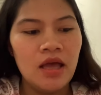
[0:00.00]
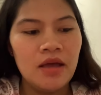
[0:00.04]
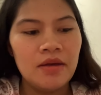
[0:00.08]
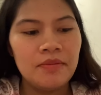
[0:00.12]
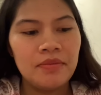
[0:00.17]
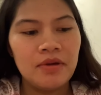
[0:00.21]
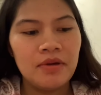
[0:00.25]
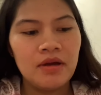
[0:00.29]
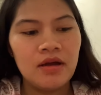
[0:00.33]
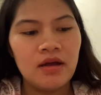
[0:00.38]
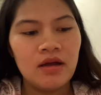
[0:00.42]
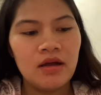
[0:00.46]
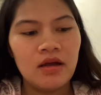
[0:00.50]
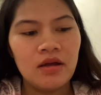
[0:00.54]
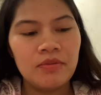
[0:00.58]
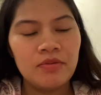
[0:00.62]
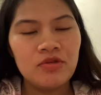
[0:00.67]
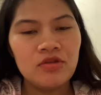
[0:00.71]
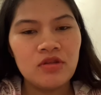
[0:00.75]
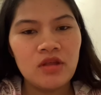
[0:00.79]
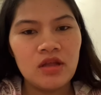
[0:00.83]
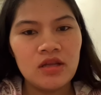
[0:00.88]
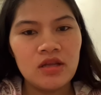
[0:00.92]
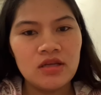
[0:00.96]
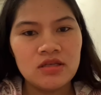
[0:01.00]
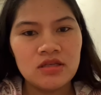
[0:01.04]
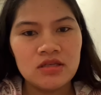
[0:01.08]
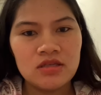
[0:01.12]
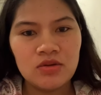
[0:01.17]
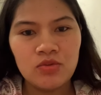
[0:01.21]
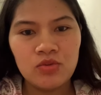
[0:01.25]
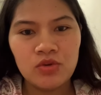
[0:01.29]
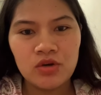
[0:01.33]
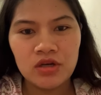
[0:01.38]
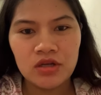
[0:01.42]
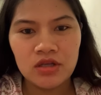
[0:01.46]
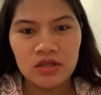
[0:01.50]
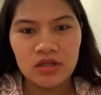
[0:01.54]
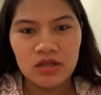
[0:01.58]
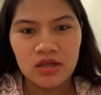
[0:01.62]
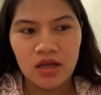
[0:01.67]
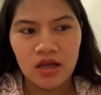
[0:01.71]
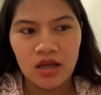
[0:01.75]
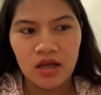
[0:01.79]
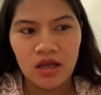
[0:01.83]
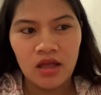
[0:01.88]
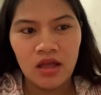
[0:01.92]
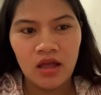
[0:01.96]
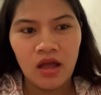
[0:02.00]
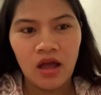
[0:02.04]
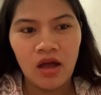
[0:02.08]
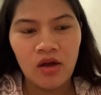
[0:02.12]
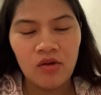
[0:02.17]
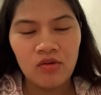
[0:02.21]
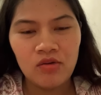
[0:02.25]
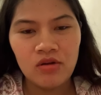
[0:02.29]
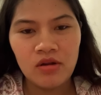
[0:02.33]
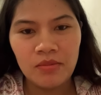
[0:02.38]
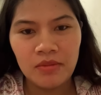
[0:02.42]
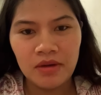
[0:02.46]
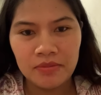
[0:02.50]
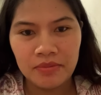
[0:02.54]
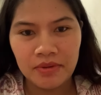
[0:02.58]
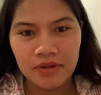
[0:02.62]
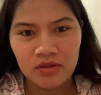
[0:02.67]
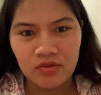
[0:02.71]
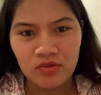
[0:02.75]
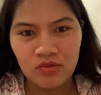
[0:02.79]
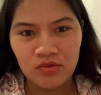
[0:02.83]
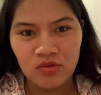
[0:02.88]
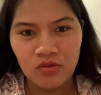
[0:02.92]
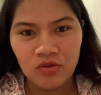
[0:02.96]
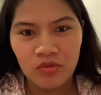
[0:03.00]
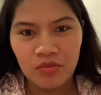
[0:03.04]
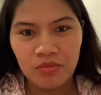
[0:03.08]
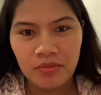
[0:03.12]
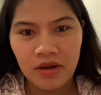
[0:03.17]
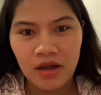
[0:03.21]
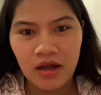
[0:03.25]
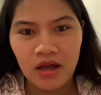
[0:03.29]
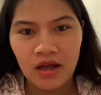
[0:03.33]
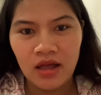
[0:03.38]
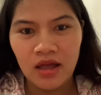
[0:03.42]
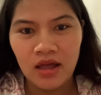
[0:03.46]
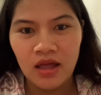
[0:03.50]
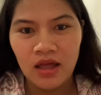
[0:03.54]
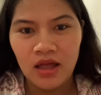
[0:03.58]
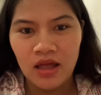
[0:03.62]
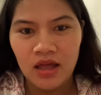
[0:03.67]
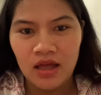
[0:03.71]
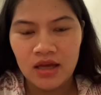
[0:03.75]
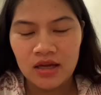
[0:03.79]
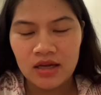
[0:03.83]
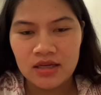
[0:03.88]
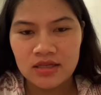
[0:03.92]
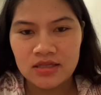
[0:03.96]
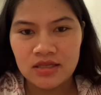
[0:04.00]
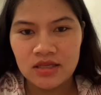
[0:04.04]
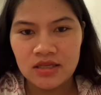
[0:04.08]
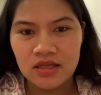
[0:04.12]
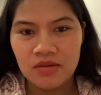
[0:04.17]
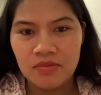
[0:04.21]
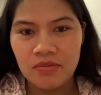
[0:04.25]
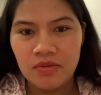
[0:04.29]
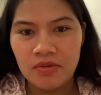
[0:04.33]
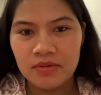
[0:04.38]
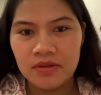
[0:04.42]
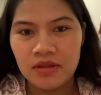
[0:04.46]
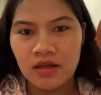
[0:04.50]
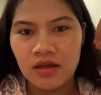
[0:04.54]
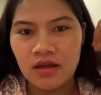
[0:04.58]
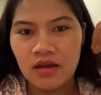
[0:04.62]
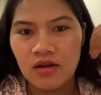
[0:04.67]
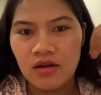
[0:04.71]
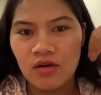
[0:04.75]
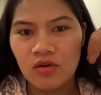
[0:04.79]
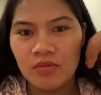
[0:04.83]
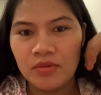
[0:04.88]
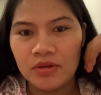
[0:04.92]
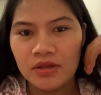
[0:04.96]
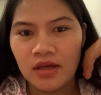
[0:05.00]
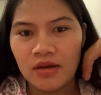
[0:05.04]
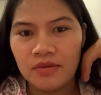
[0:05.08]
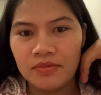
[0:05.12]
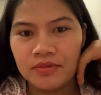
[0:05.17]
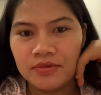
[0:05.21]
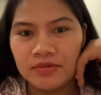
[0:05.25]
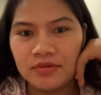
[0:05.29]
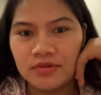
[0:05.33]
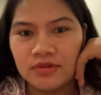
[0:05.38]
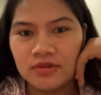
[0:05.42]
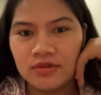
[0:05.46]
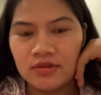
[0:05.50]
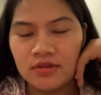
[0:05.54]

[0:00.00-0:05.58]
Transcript: papunta na siya sa work niya ako naman patulog pa kasi di ba matagal ako matapos